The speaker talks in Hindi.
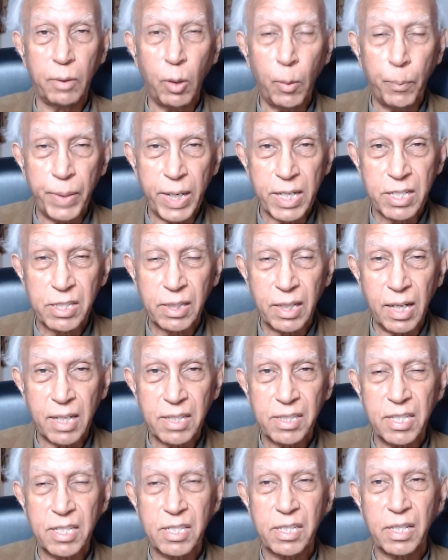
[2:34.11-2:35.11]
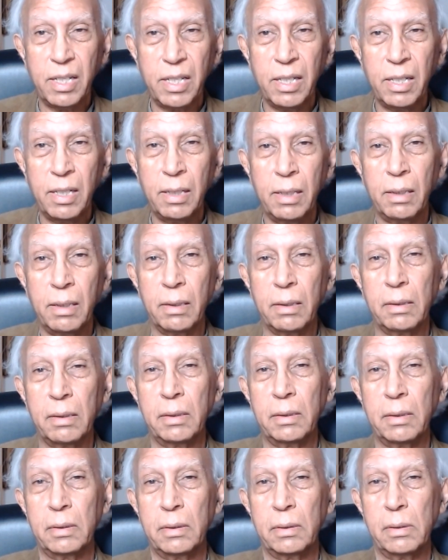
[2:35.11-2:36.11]
ओप्रेस क्लासेस की
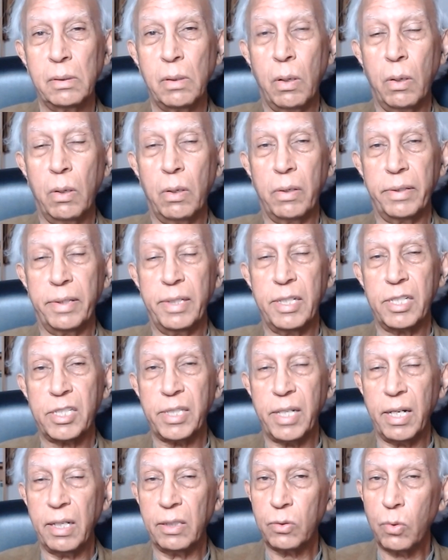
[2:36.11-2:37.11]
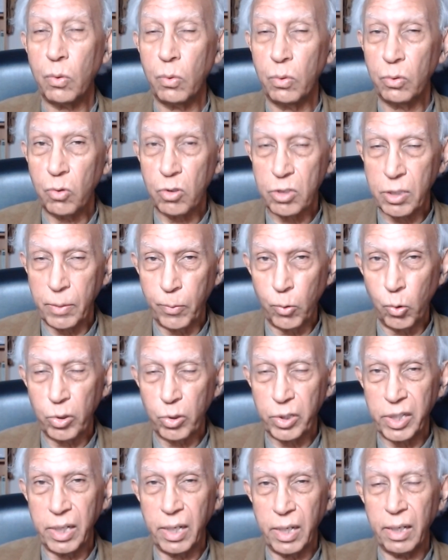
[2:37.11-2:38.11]
और इस तरह तो उनको सपोर्ट
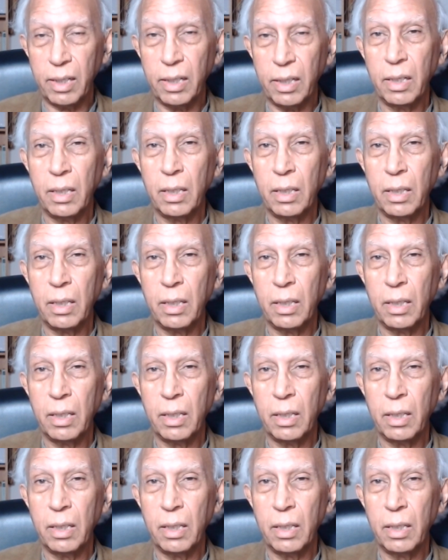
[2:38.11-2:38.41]
किया